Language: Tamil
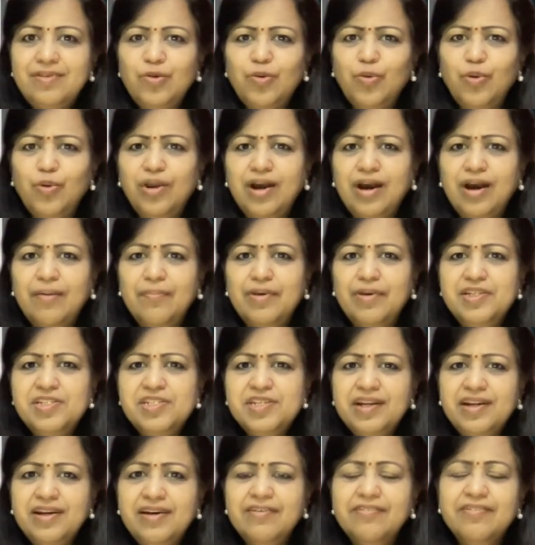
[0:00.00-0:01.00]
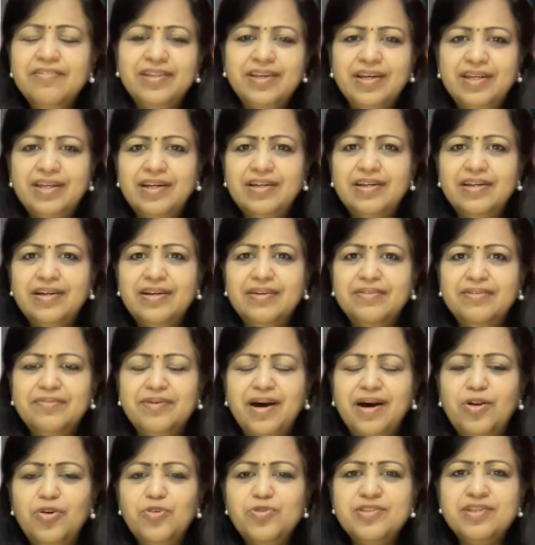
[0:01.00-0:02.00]
ஒரு அமைச்சரா இந்த
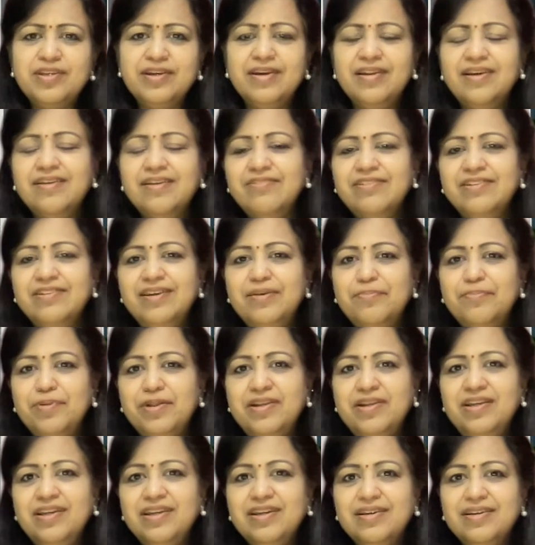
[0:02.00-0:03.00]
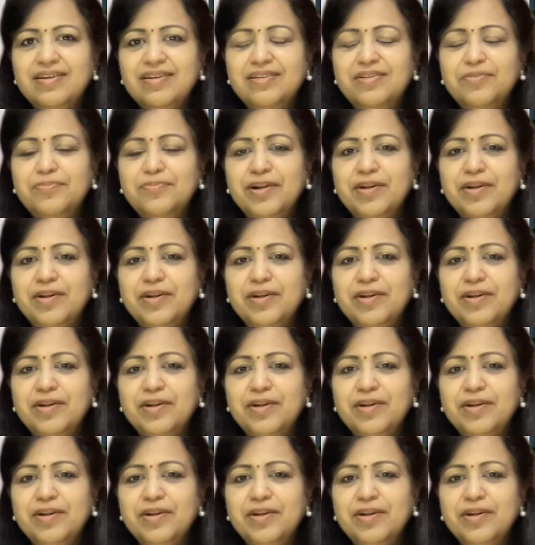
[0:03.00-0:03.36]
ஆலோசகரா வந்து எப்படி நீங்க இது